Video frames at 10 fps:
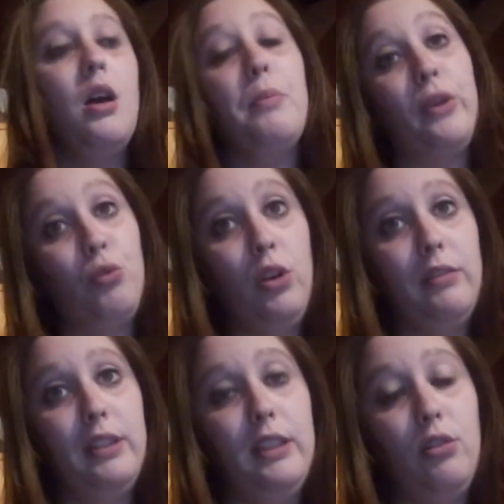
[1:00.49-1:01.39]
Per cui
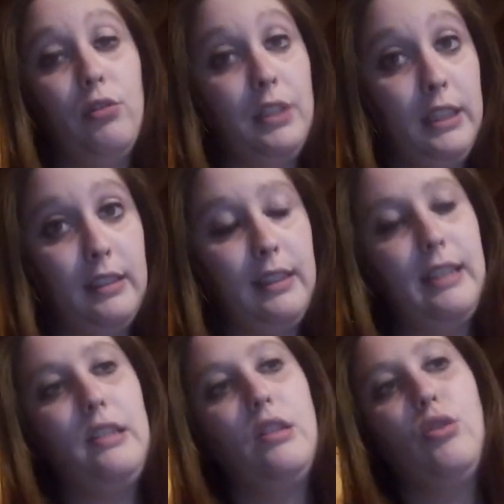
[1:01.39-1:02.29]
ved- lo vedete
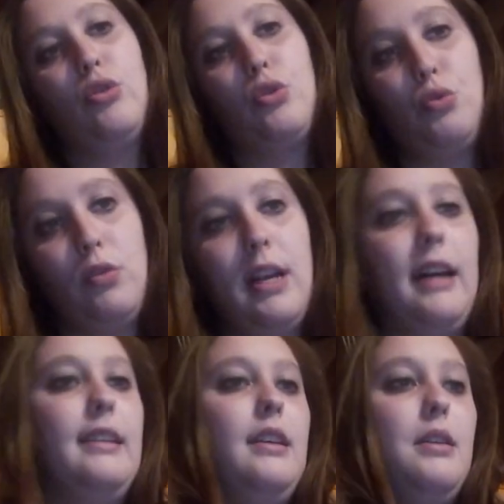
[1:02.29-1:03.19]
adesso,
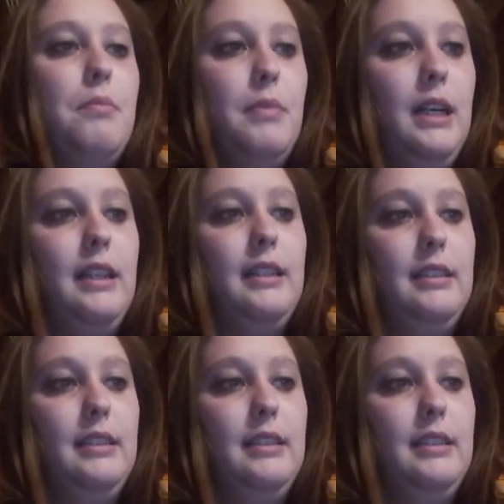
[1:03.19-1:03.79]
scusate, ma